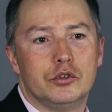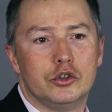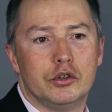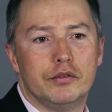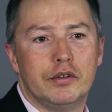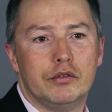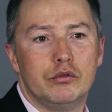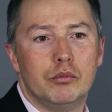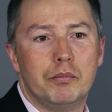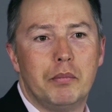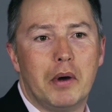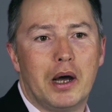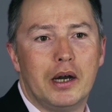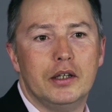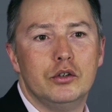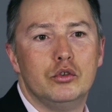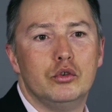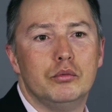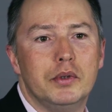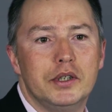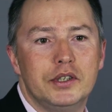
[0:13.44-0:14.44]
je vais vous
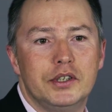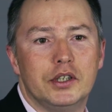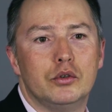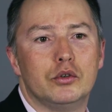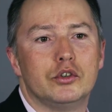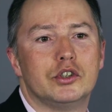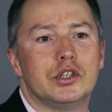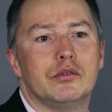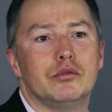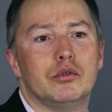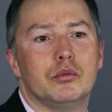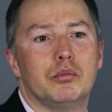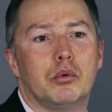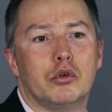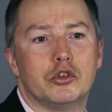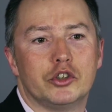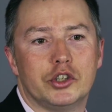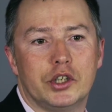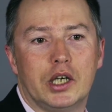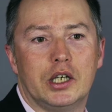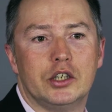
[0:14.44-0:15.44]
parler du métier de chef de
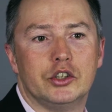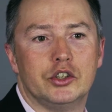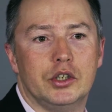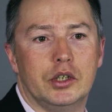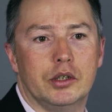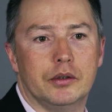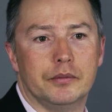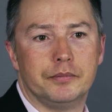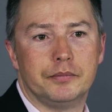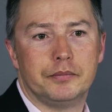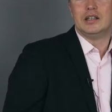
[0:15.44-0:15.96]
projet agile.